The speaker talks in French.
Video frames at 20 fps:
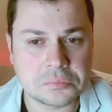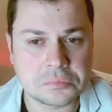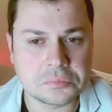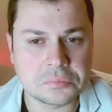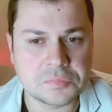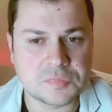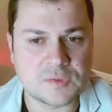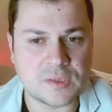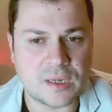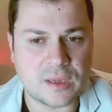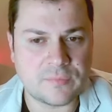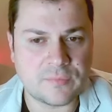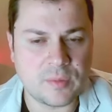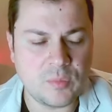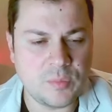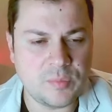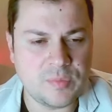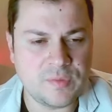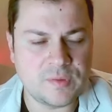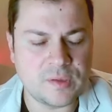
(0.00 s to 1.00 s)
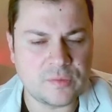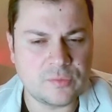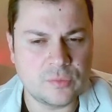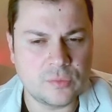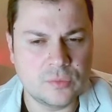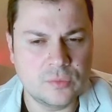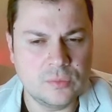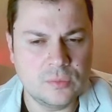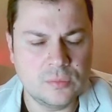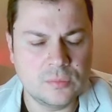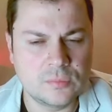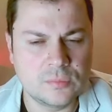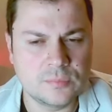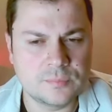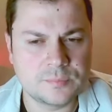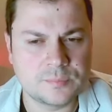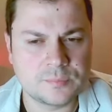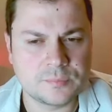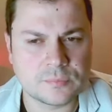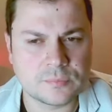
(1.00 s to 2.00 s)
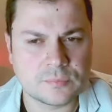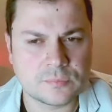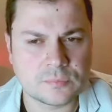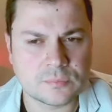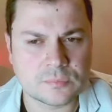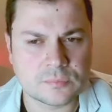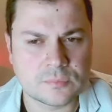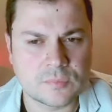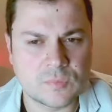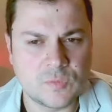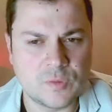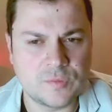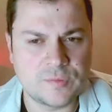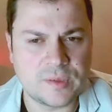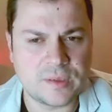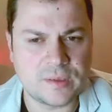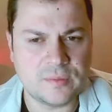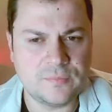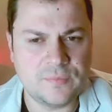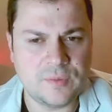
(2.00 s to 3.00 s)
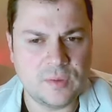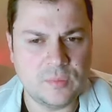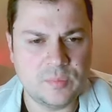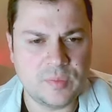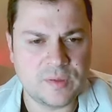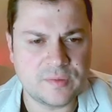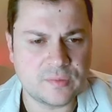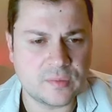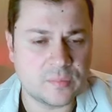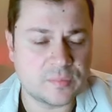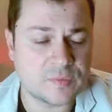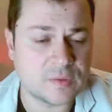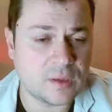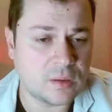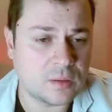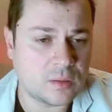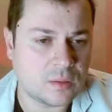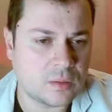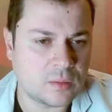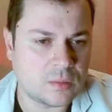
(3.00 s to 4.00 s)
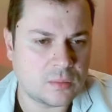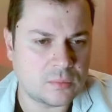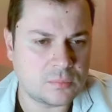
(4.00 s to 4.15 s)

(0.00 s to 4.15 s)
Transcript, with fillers: a l'air vraiment bizarre ce coup. De sacrifier une pièce comme ça. Alors... Euh,